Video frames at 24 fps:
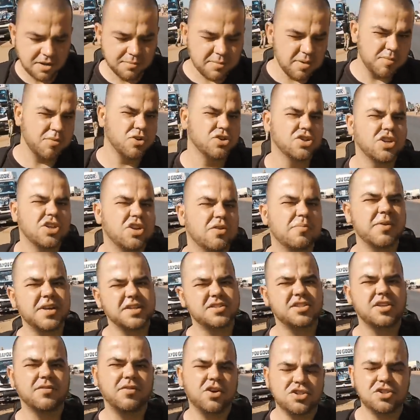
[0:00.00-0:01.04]
Mimo, że do
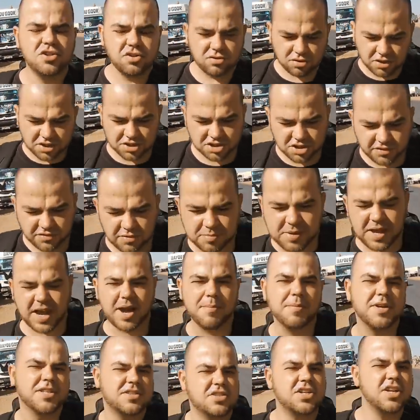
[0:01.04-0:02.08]
miejscowości, w której się
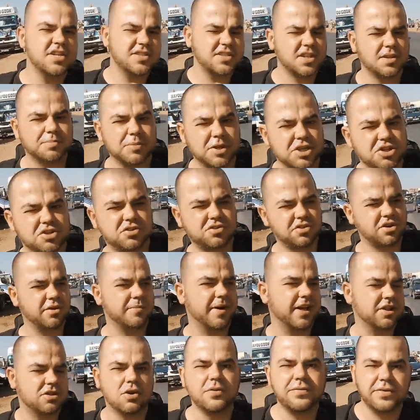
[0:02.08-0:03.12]
wybieramy, jest 650
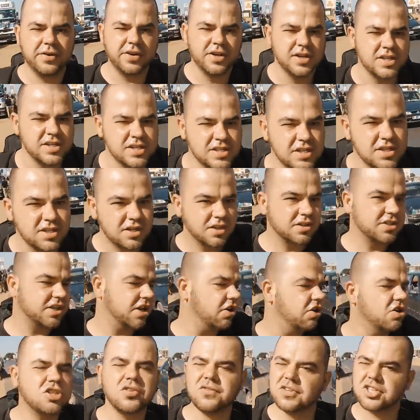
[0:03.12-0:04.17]
km,
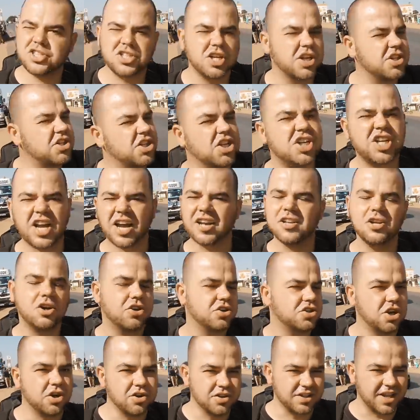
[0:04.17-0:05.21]
czego oczywiście dzisiaj nie
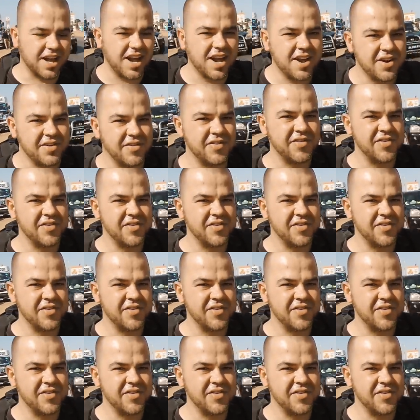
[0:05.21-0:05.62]
osiągnę,